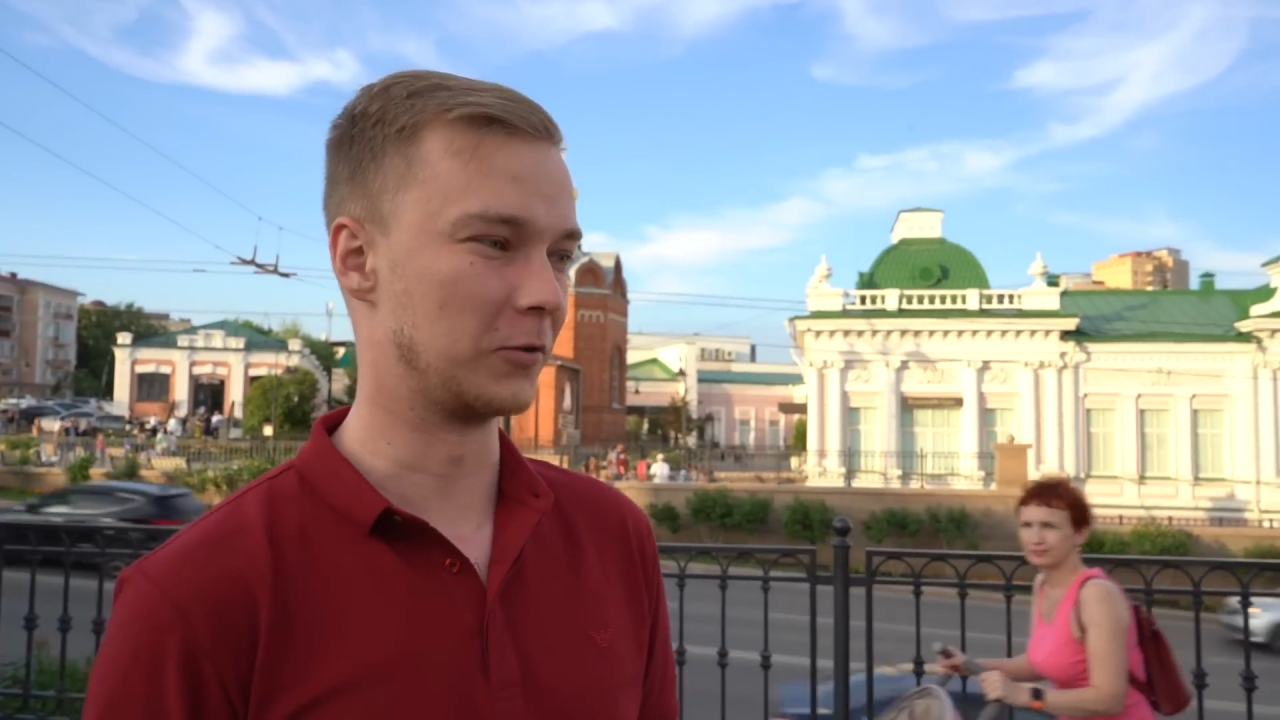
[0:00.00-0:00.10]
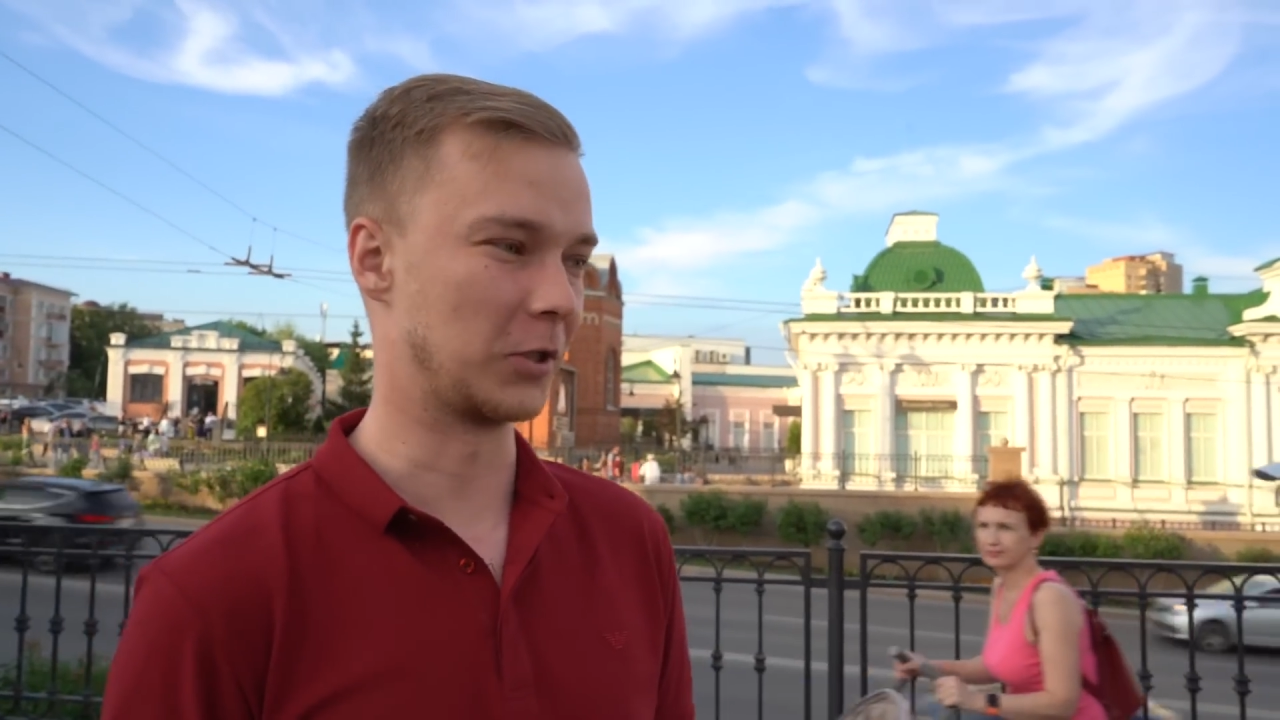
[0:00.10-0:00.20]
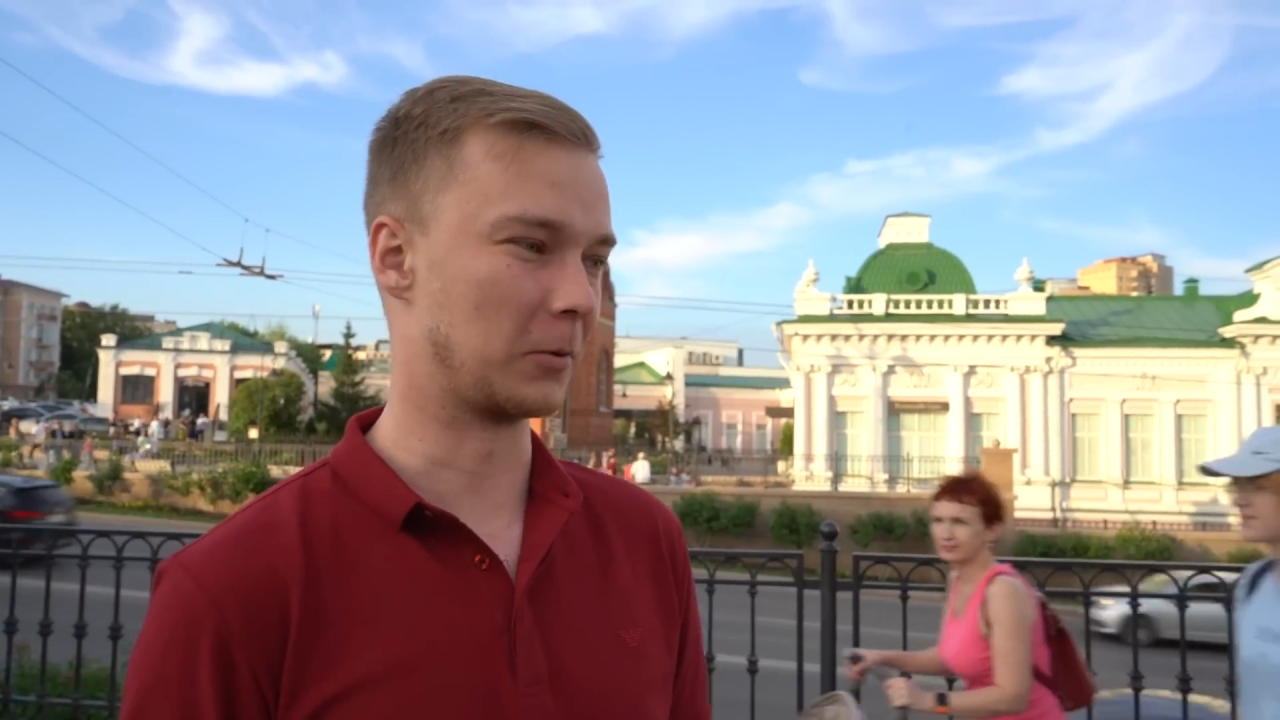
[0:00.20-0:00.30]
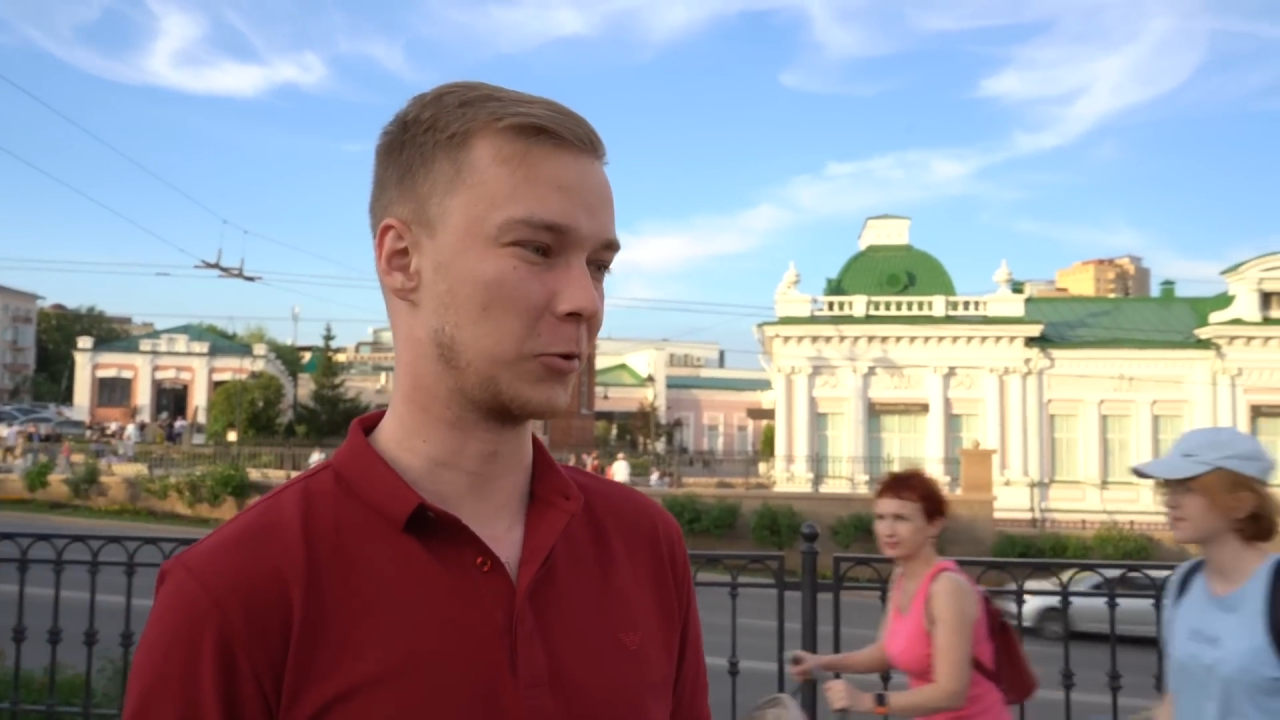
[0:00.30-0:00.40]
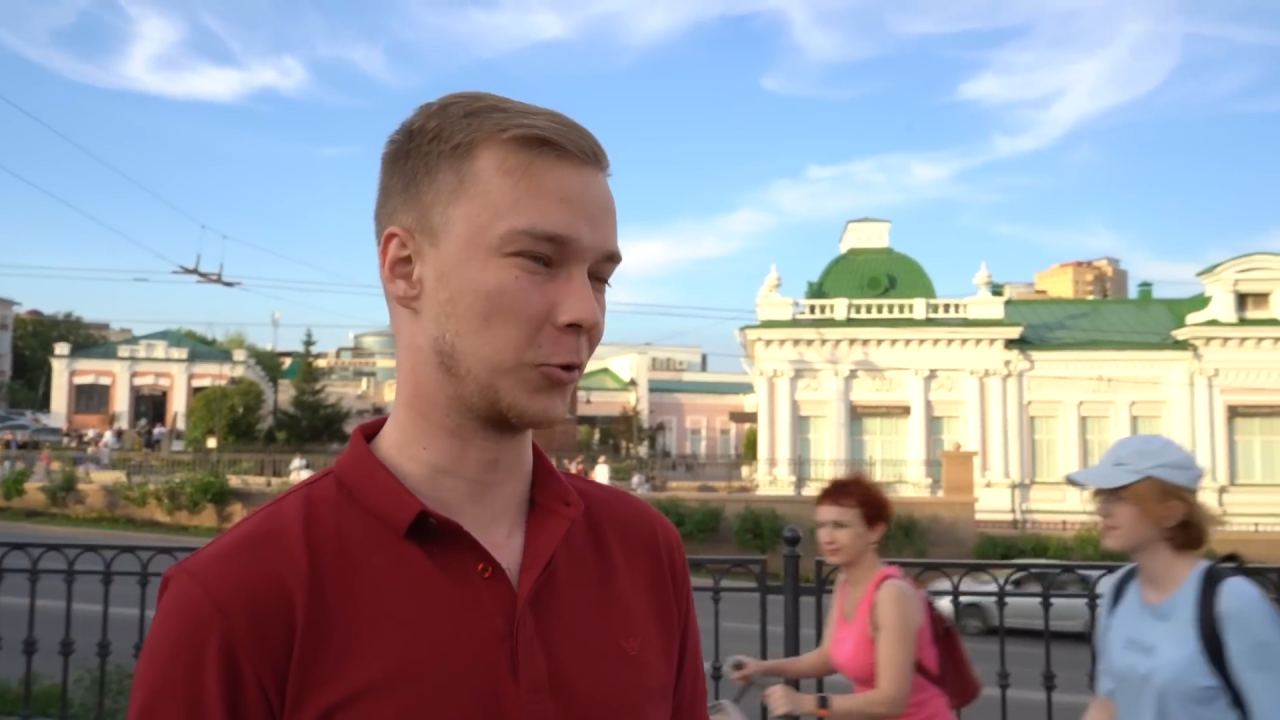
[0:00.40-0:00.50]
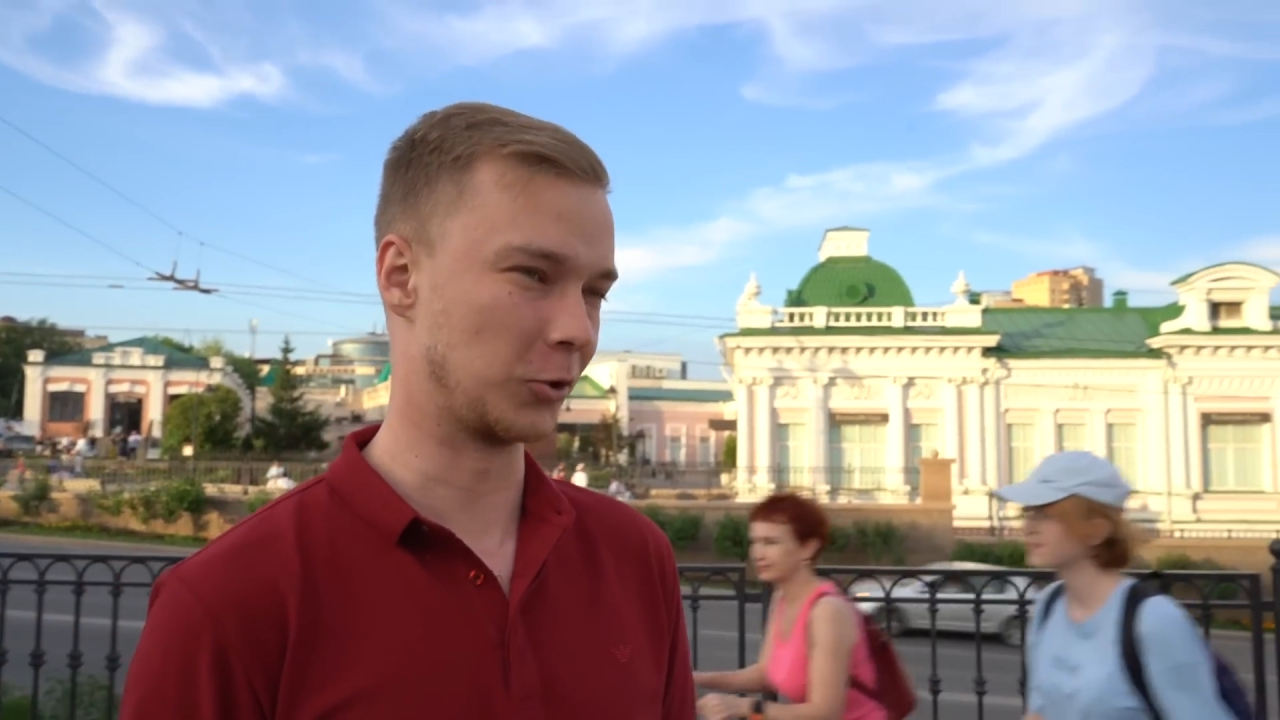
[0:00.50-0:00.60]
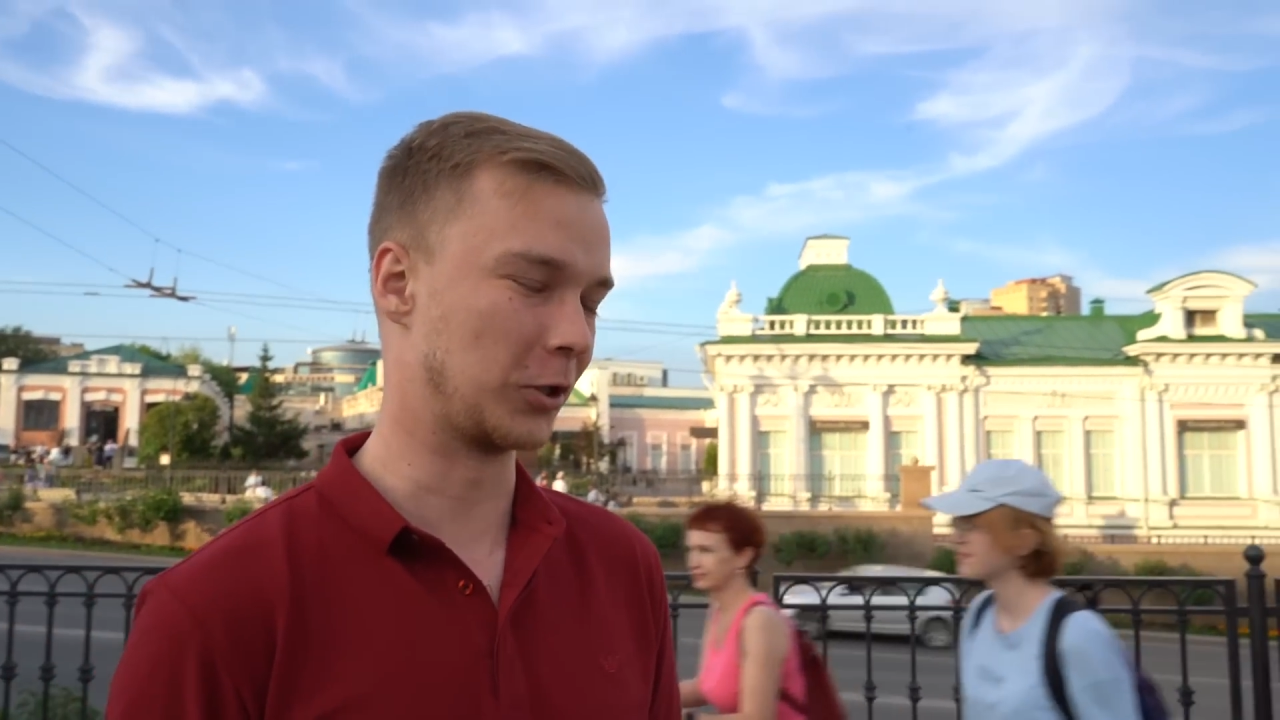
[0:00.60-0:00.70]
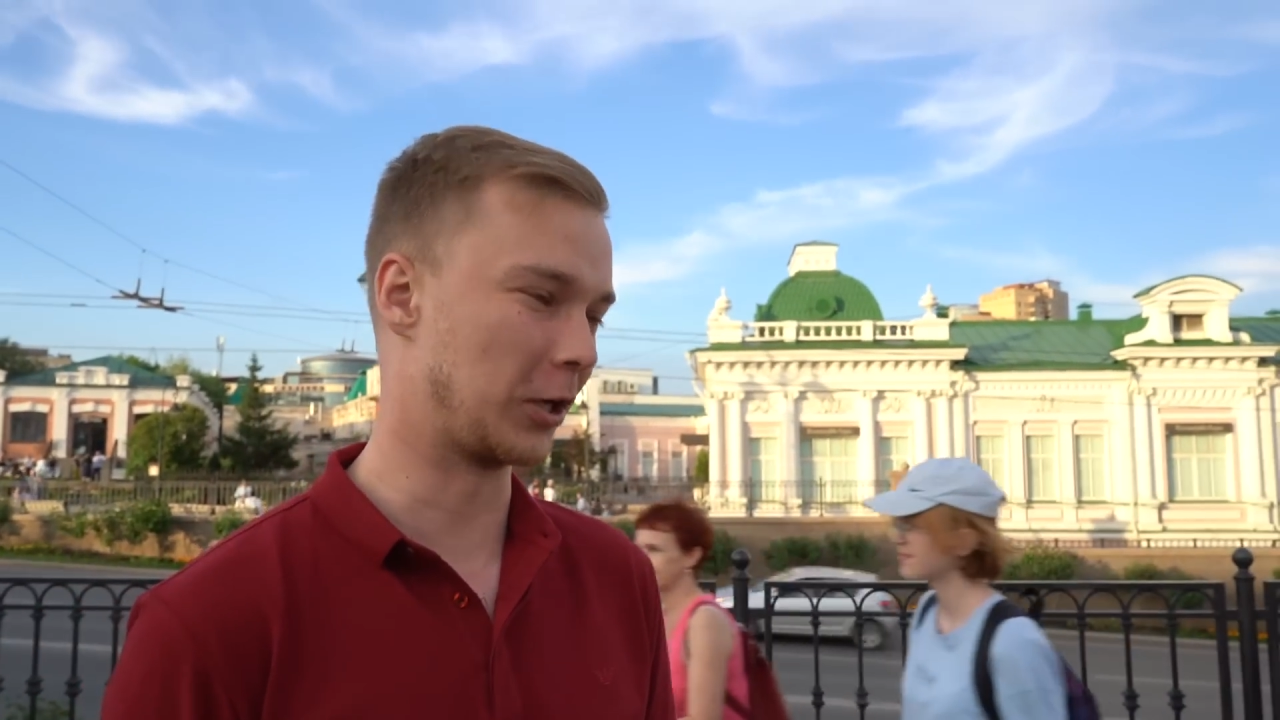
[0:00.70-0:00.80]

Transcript: во всяком случае.